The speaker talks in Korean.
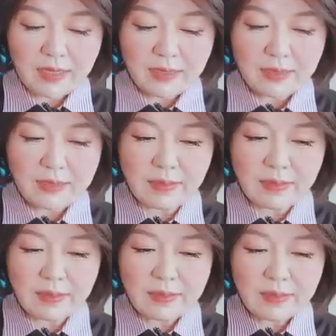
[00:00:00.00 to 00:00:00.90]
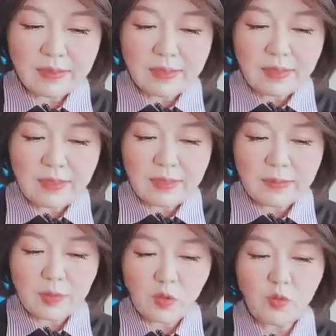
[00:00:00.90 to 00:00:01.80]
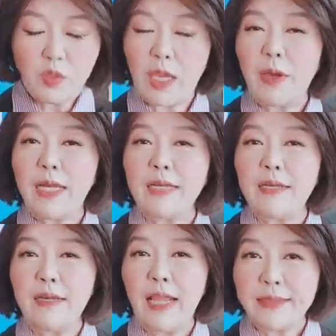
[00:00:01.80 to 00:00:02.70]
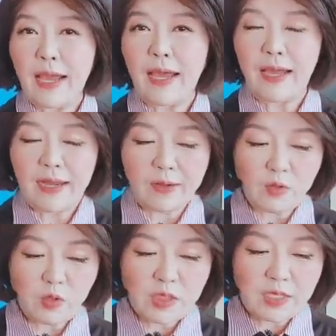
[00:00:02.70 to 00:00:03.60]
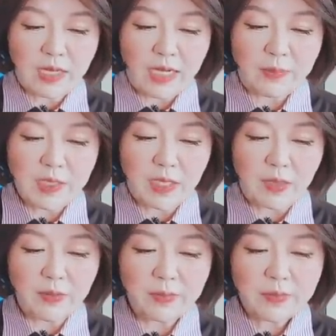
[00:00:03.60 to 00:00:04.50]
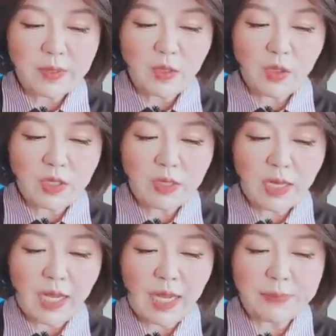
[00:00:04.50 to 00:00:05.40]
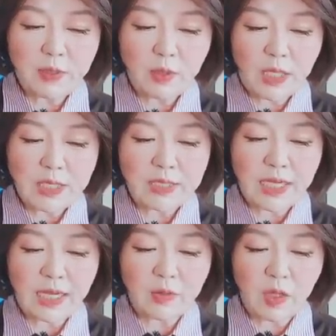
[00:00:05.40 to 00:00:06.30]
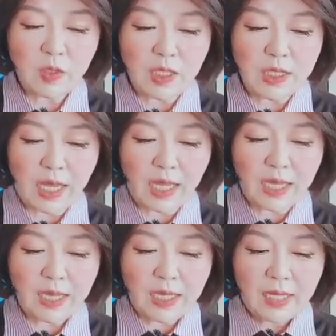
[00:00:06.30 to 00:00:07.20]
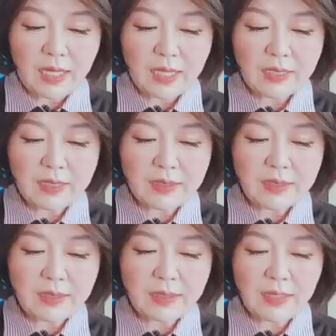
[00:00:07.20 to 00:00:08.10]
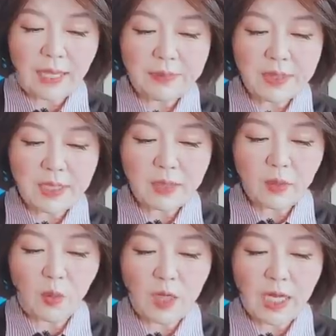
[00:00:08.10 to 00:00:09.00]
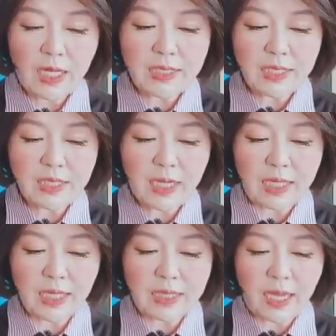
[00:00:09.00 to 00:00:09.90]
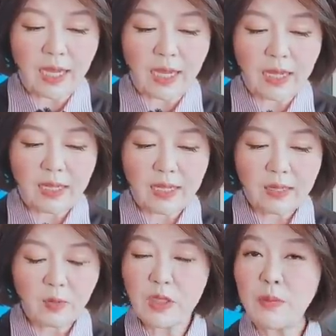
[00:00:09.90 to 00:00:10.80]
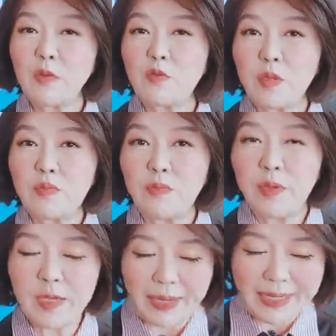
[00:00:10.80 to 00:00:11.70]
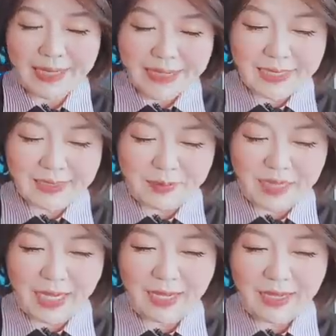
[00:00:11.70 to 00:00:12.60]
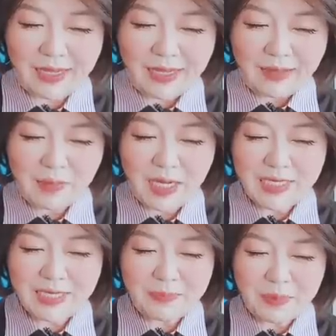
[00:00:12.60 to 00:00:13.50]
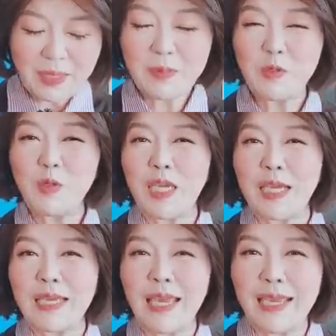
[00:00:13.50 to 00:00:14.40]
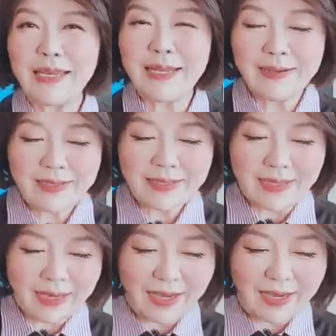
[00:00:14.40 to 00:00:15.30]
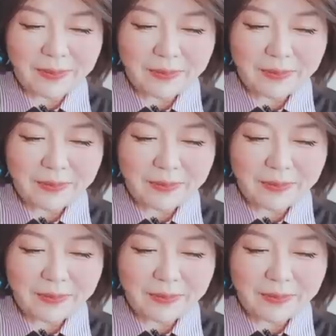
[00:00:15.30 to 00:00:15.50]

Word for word: 그래서 어, 뭐 좋은 대화를 했다라고 트위터를 날리면서요. 트위터가 앱스토어에서 제거될 수 있다. 이것을 애플이 고려하지 않겠다고 팀 쿡이 분명히 말을 했다는 겁니다. 말하자면 팀 쿡이 이게 일이 커지니까